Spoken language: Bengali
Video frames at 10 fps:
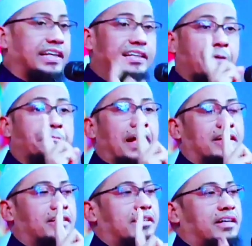তিন
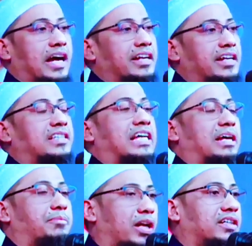নাম্বার আল্লাহ
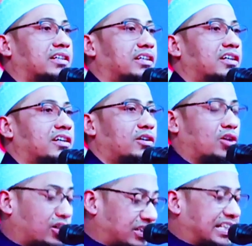তালা বলেন
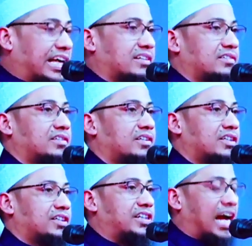রক্তের
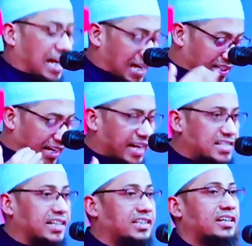সারা
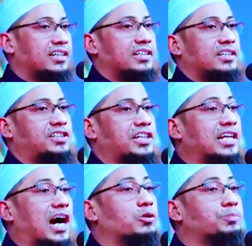দেহে যেই
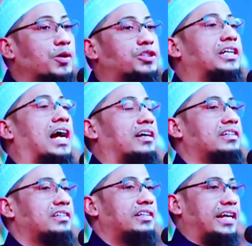শিরা উপশিরা
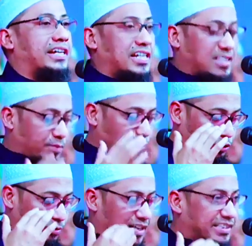এটা যেমন
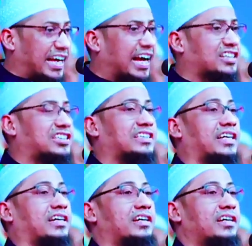তোমার দেহের
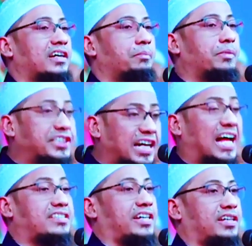সাথে মিশে
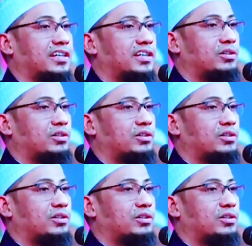আছে